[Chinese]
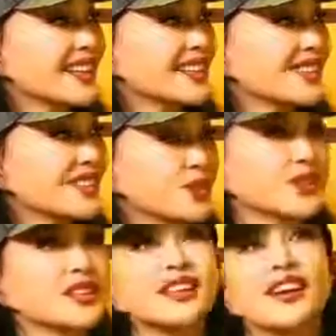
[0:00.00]
是刘晓庆奶
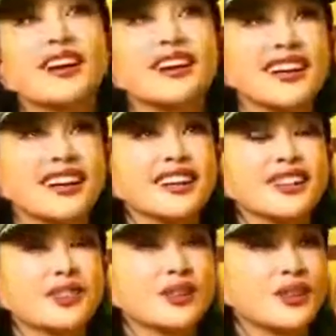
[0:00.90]
奶一样，没有人
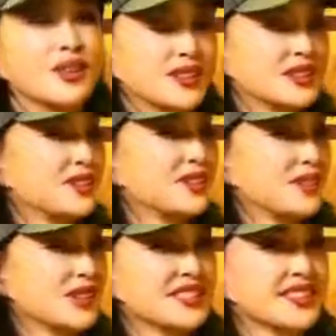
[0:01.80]
知道她的真实
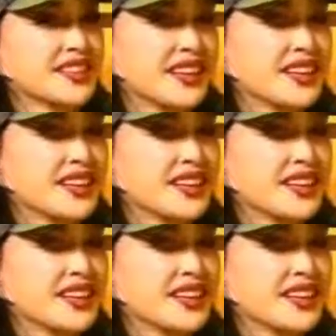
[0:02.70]
年龄。